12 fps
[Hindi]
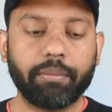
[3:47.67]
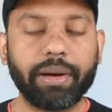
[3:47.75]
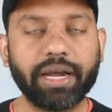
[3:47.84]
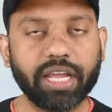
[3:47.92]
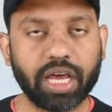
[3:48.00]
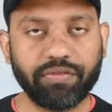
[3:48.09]

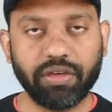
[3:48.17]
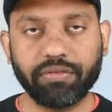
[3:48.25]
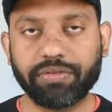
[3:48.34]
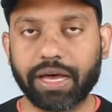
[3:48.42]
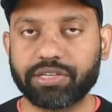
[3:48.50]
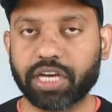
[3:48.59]
बैटरी काफ़ी
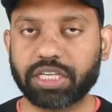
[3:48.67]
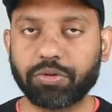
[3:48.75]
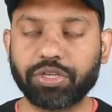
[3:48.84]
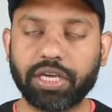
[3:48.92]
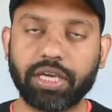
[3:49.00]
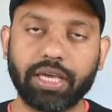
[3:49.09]
फास्ट चार्ज भी
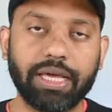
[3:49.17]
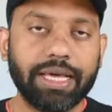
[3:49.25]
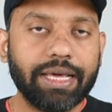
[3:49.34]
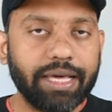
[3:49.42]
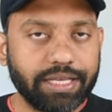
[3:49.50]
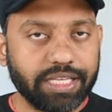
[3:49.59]
हो जाएगी
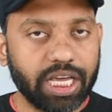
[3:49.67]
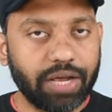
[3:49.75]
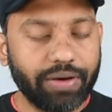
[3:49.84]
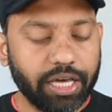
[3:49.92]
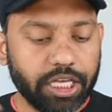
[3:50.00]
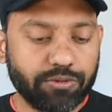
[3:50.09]
इसी के
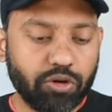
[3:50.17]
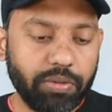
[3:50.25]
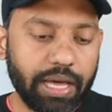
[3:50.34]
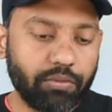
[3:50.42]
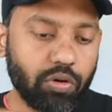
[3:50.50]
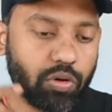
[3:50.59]
अलावा इस फोन
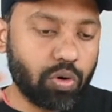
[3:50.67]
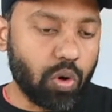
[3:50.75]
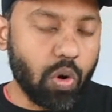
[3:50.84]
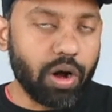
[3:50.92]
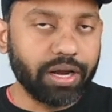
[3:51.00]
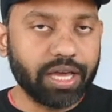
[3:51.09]
में आपको
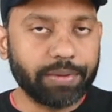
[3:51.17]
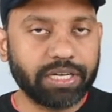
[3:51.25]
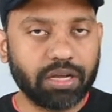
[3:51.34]
कॉड कैमरा